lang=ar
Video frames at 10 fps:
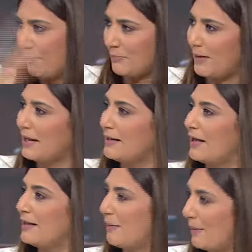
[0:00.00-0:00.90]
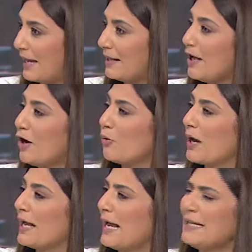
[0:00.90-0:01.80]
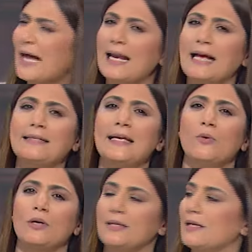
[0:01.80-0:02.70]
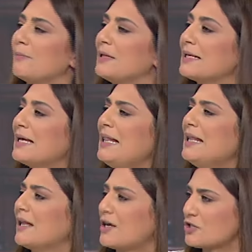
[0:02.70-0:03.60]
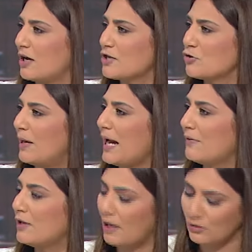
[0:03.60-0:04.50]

من ميل لميل ورايحين على كثير وكثير من كل الاشخاص وما رح